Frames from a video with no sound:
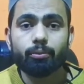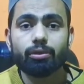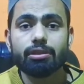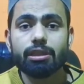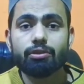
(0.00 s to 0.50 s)

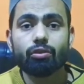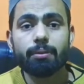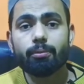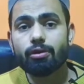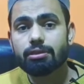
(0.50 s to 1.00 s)
पुलिस की जिन्होंने
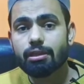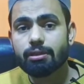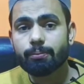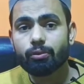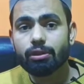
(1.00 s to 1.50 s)
बहुत ज़्यादा
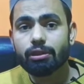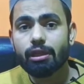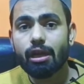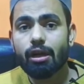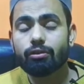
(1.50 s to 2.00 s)
सपोर्ट
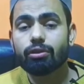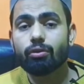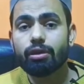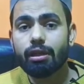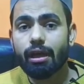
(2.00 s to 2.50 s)
किया
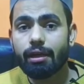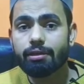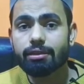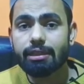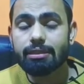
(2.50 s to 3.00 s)
जिन्होंने हर
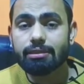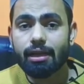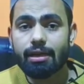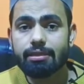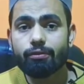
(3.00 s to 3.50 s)
सिटी से
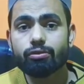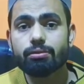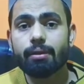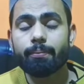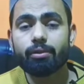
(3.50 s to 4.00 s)
जहाँ से वो
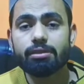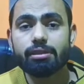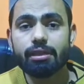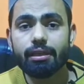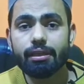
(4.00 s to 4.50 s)
एम्बुलेंस
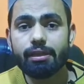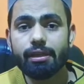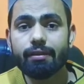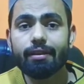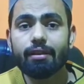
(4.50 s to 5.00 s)
निकल रही
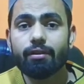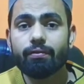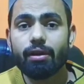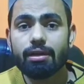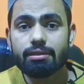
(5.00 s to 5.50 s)
है
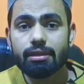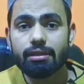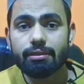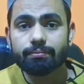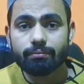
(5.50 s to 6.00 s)
वहाँ से
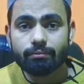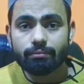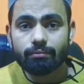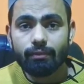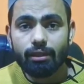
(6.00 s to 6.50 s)

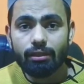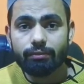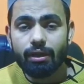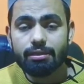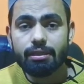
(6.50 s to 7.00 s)

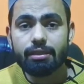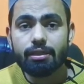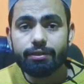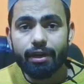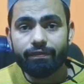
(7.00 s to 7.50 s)
वहाँ से
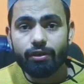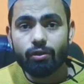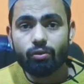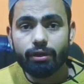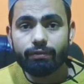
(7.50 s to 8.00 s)
ट्रैफिक
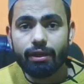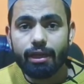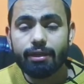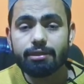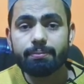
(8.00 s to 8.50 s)
को
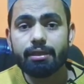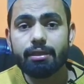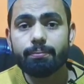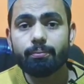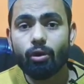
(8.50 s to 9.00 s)
हटवाया
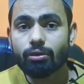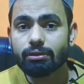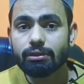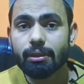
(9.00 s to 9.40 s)
इसमें बहुत ज़्यादा